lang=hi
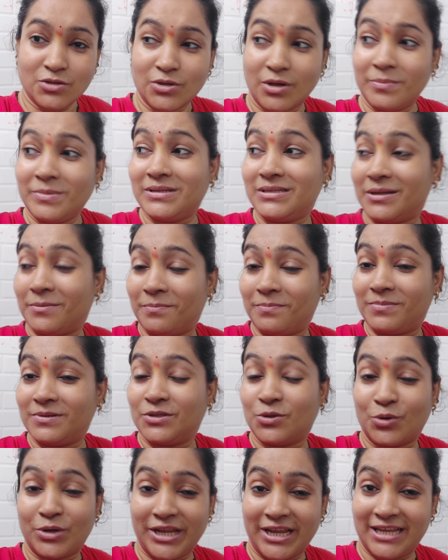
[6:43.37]
सो so, अभी सब
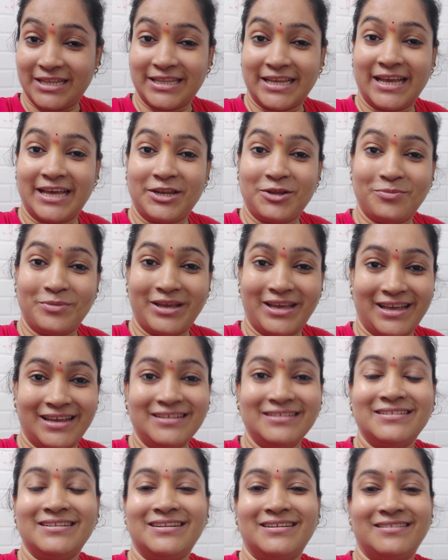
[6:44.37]
सोने की तैयारी में है
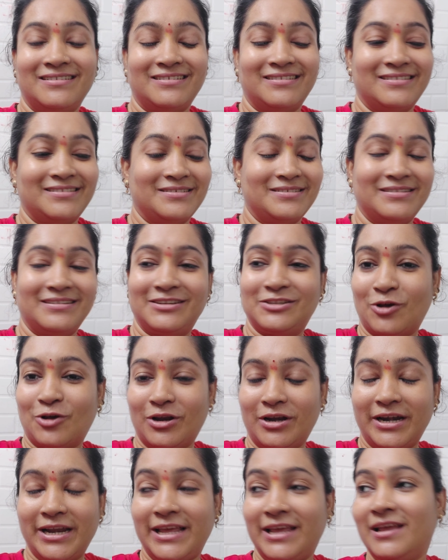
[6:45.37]
इट्स
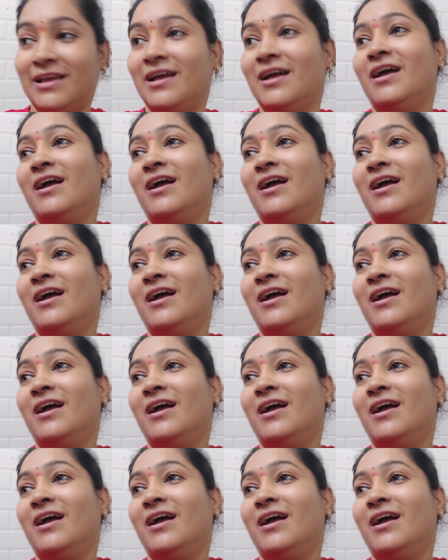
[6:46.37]
ऑलरेडी